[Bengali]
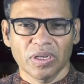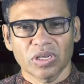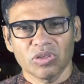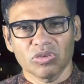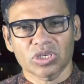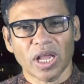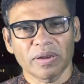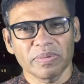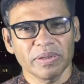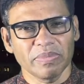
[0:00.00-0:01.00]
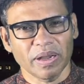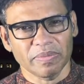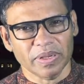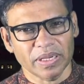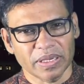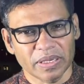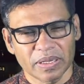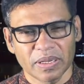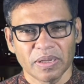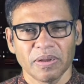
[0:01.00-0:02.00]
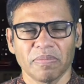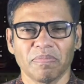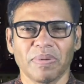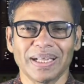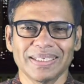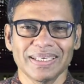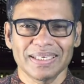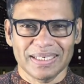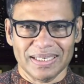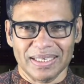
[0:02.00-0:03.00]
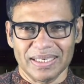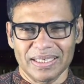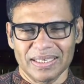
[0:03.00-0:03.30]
কিন্তু সার্বিকভাবে বাজেট নিয়ে